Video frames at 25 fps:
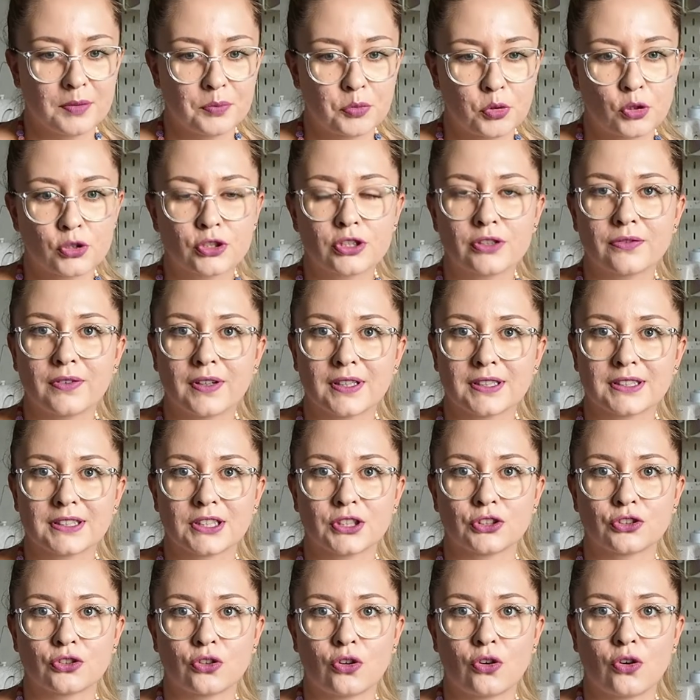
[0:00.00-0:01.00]
Proszę Was
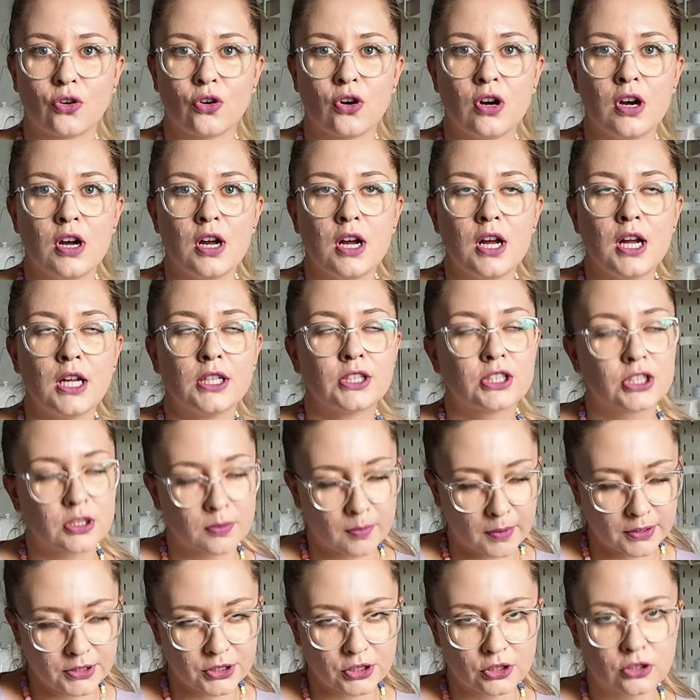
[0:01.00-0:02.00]
też o
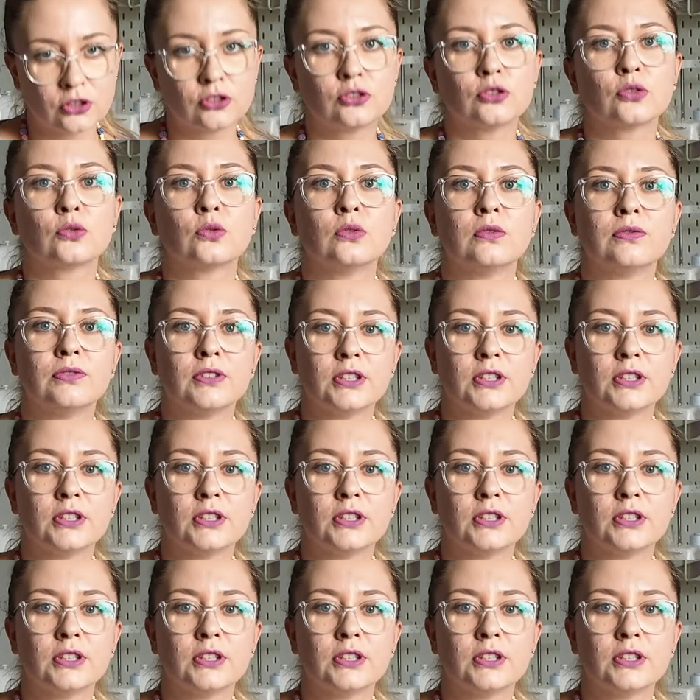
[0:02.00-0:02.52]
trzymanie kciuków